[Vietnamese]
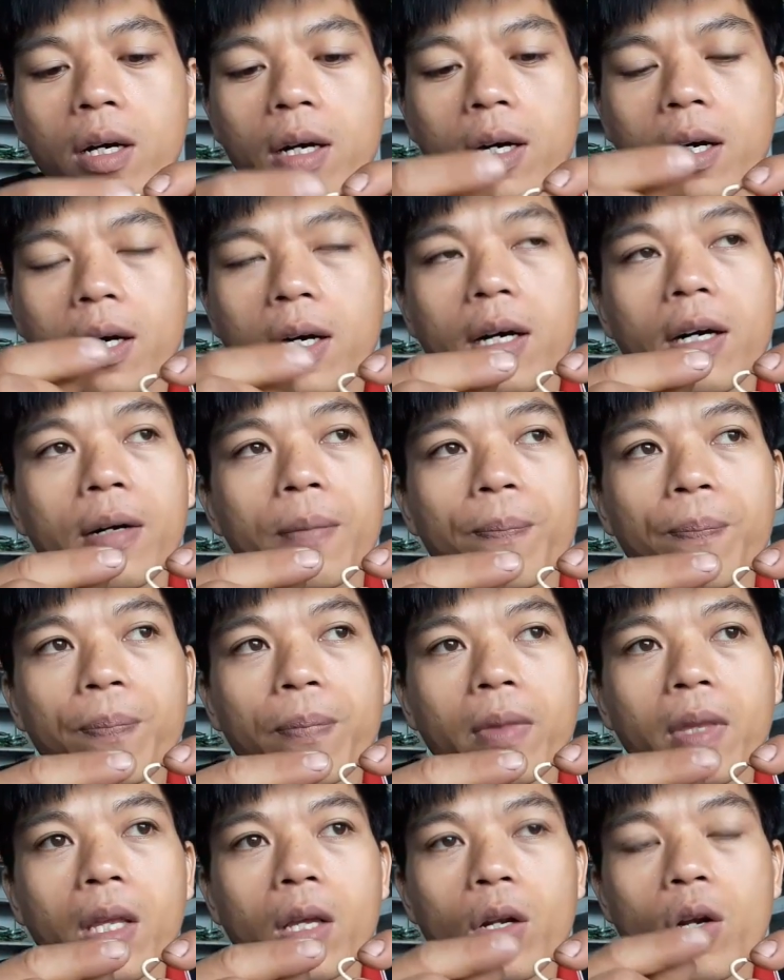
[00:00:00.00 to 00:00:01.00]
uh,
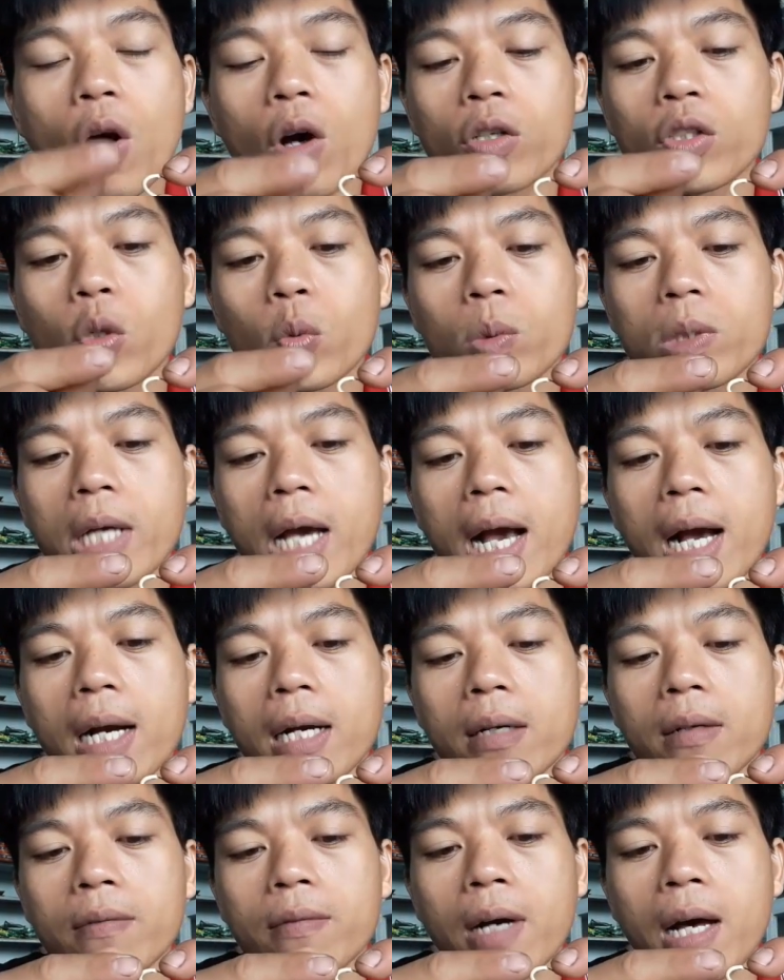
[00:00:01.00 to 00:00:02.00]
đỏ sọc
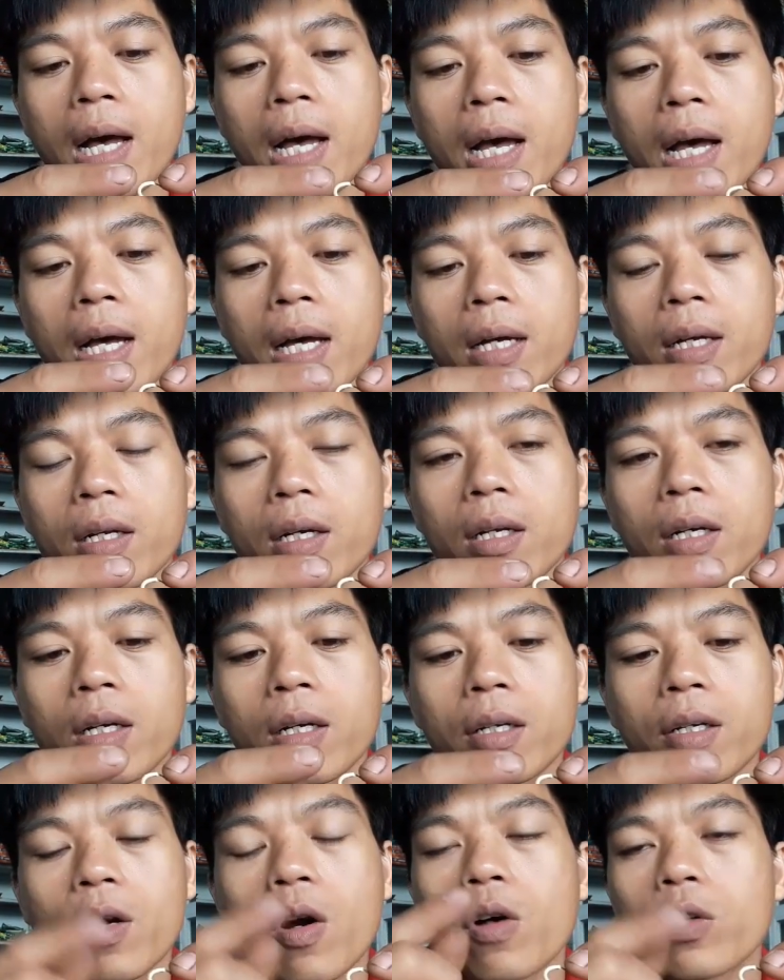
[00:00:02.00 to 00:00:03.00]
trắng và
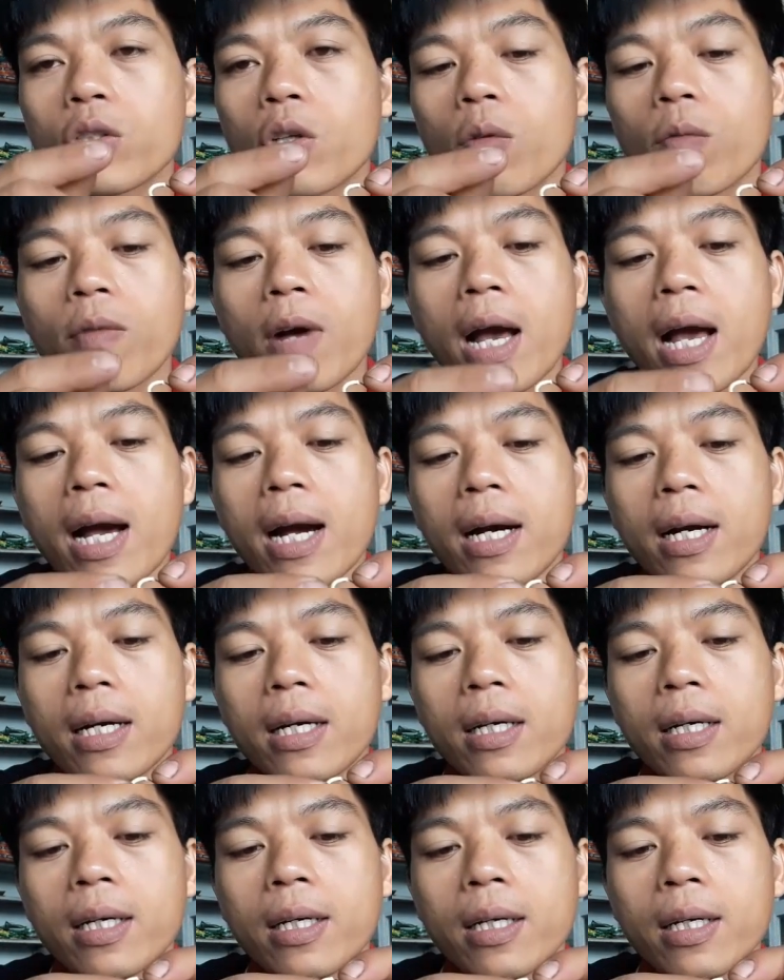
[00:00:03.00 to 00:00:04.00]
đỏ sọc vàng
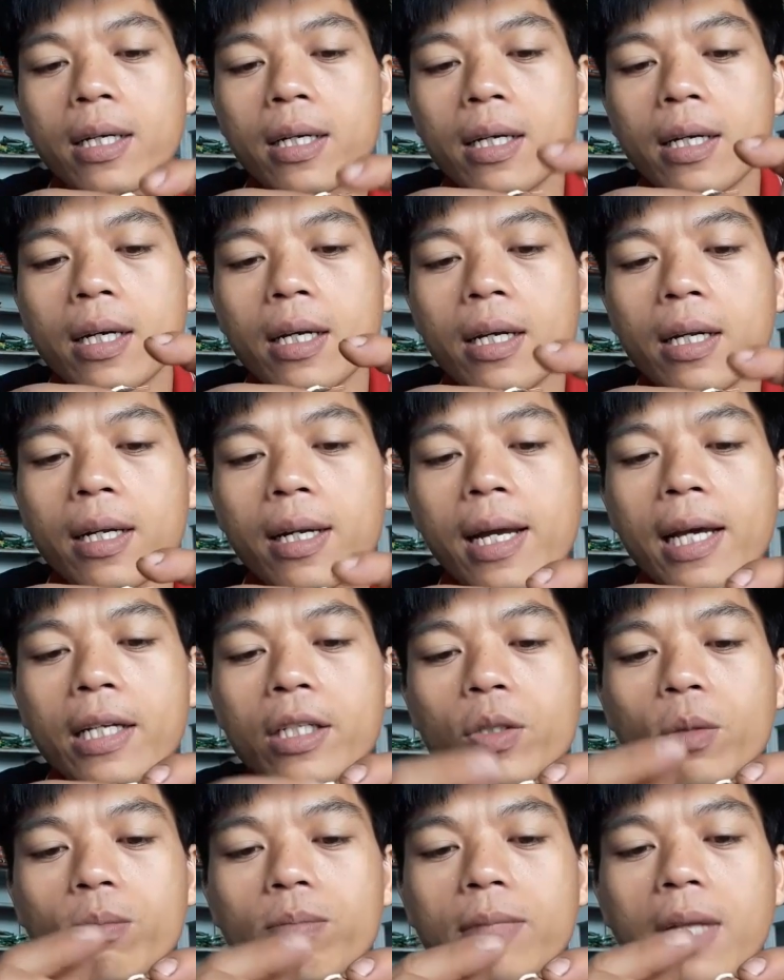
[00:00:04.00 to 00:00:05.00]

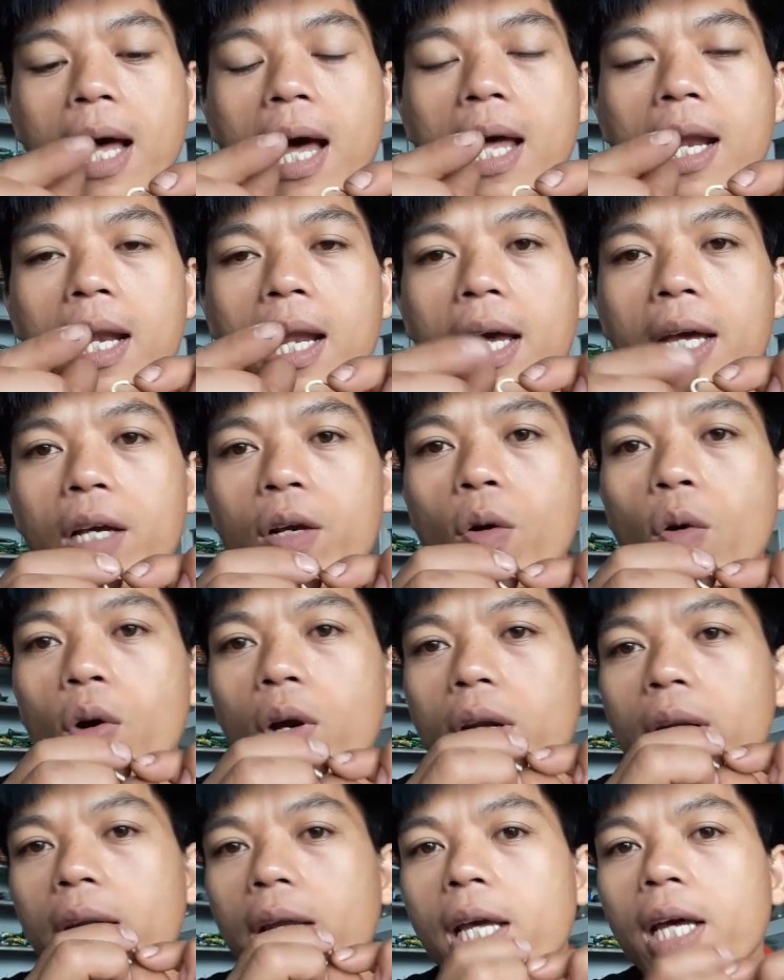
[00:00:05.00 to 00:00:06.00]
để chúng ta lấy
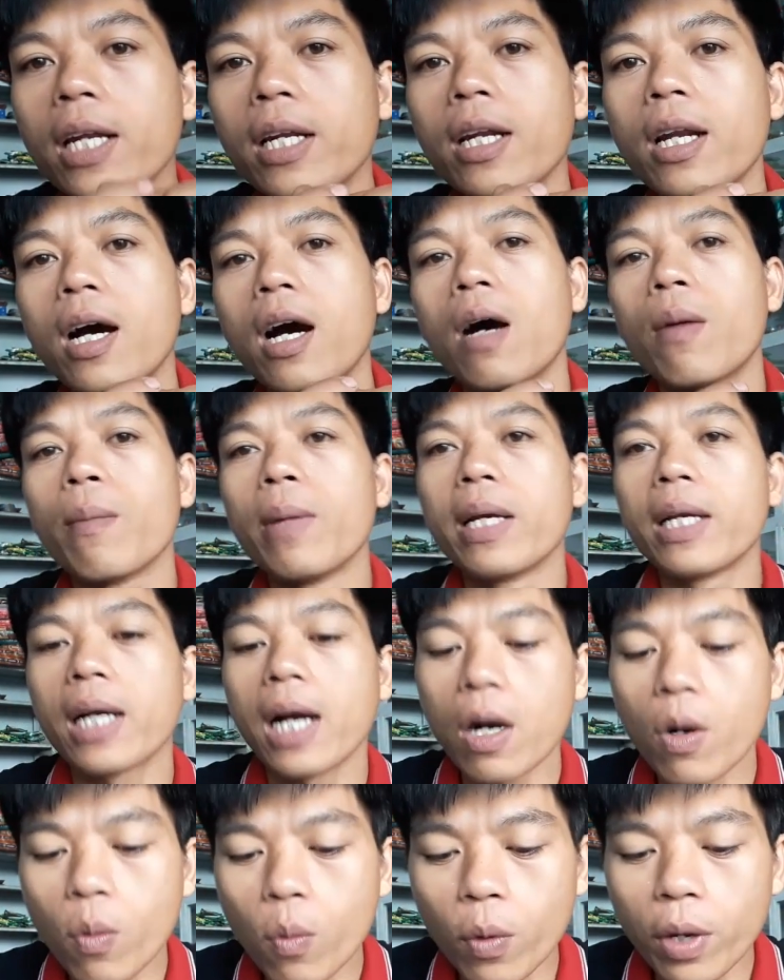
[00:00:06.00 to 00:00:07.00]
nguồn điện ở bình
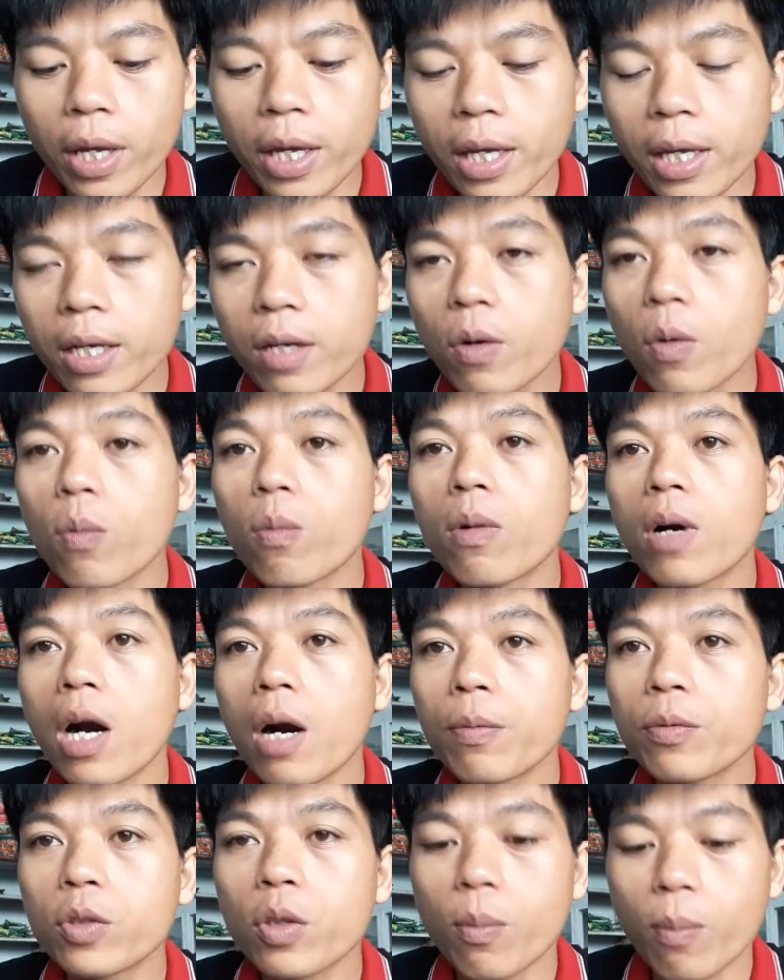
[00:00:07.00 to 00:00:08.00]
ắc quy cung
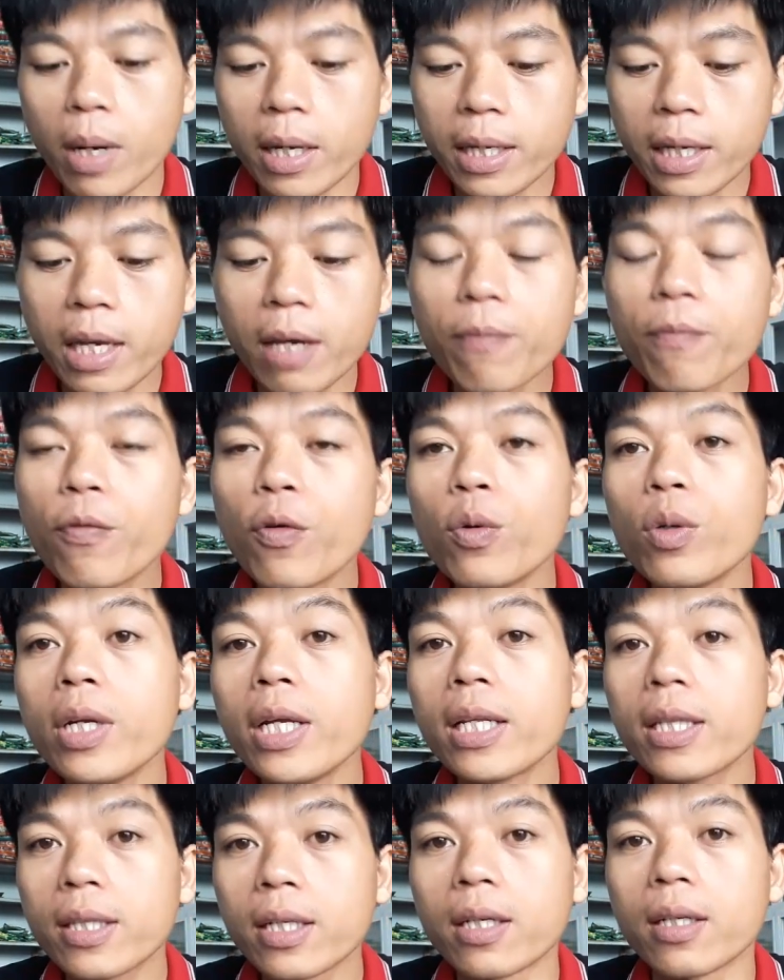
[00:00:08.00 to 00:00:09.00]
cấp cho mạch kim phun
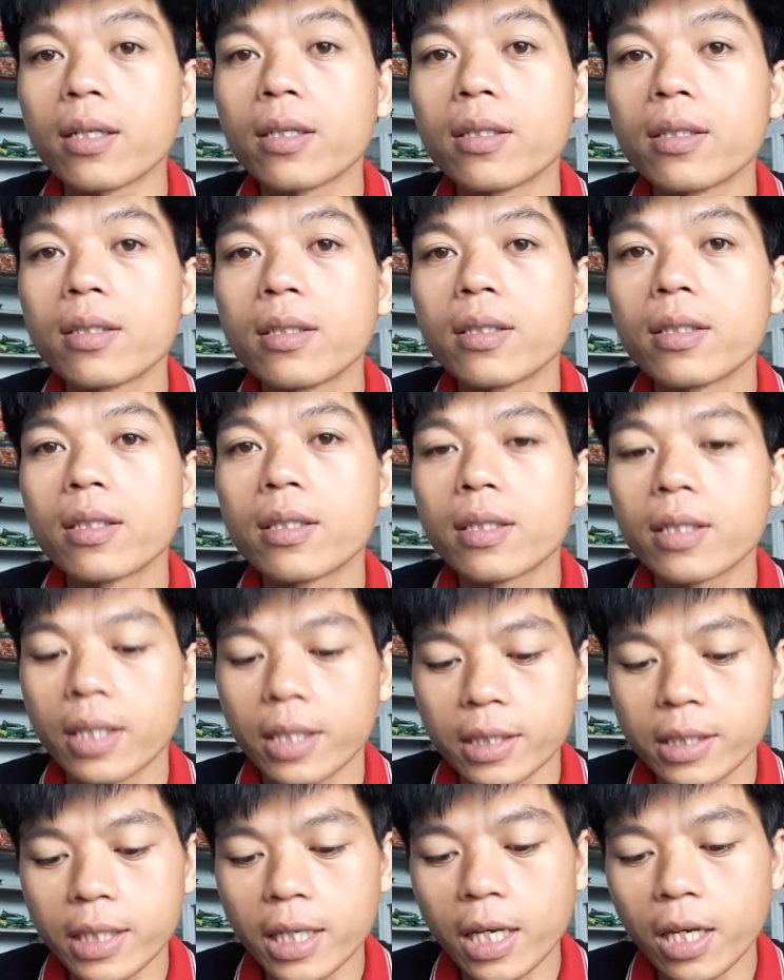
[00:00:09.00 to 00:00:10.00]
điện tử
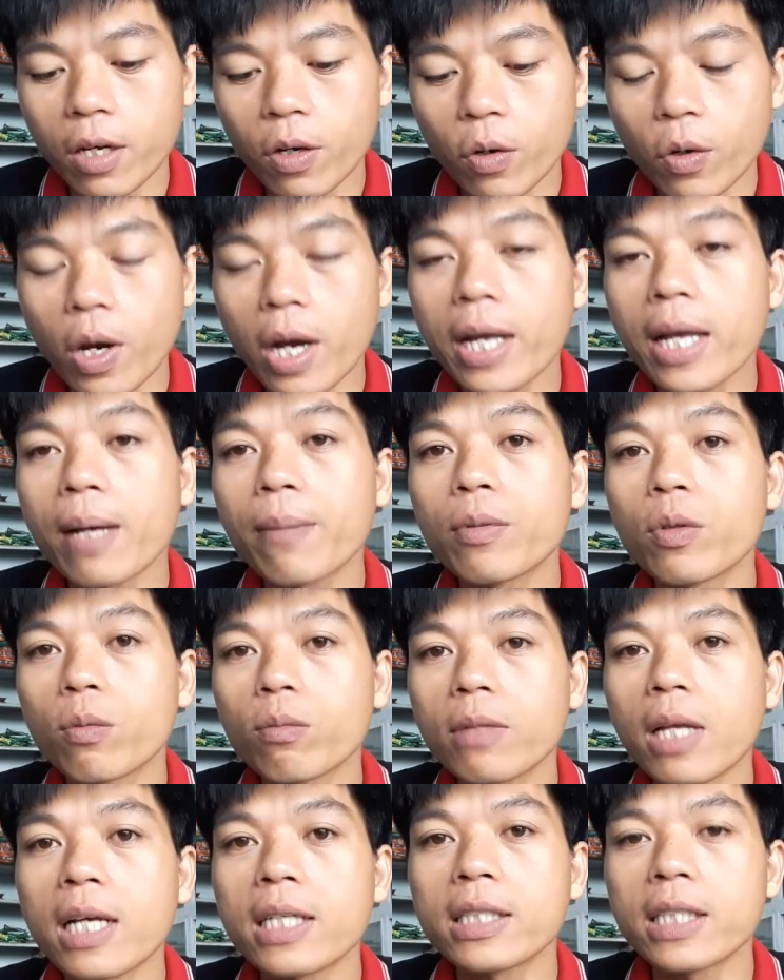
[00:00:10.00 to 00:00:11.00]
thì xe của anh em
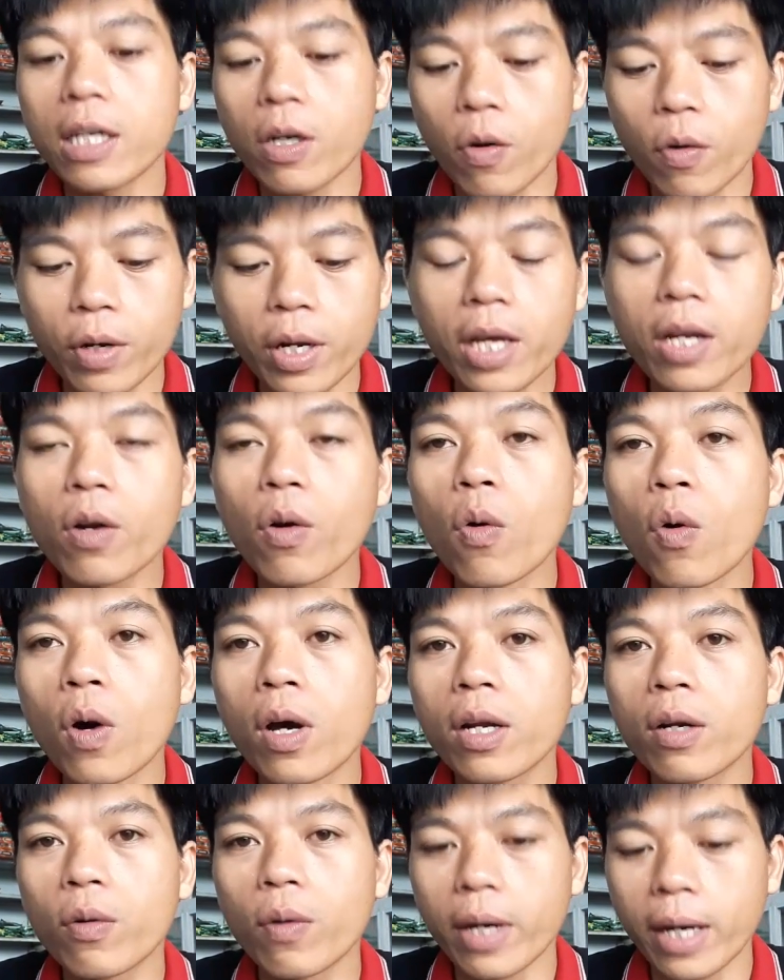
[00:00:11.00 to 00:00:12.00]
chúng ta sẽ có điện
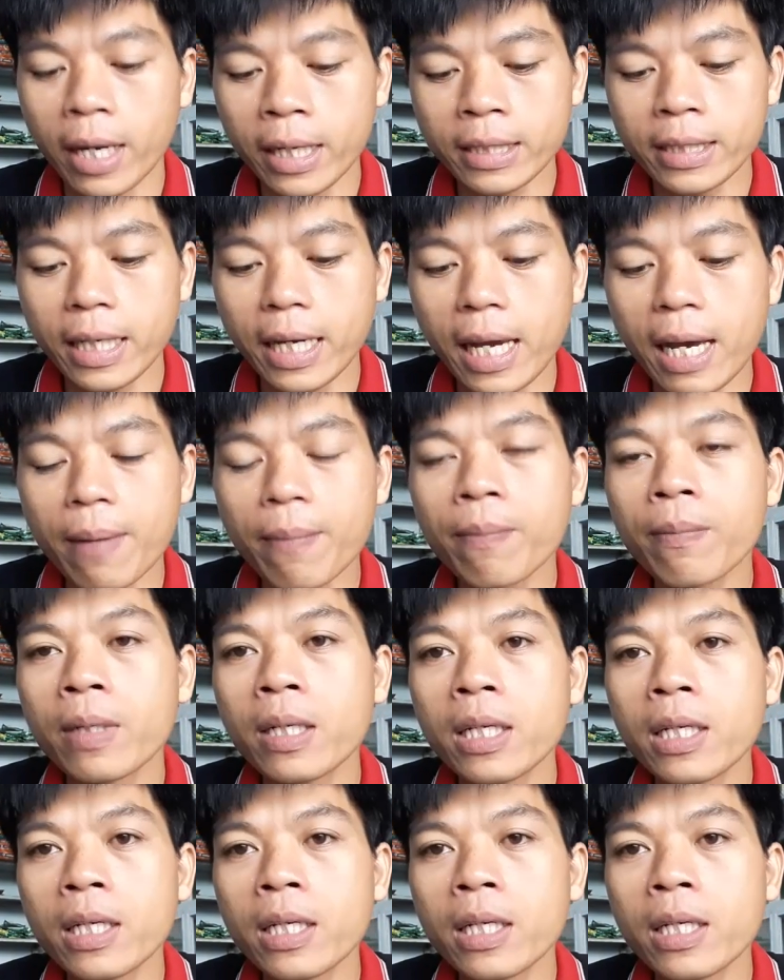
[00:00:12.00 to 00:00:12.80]
nguồn của ECM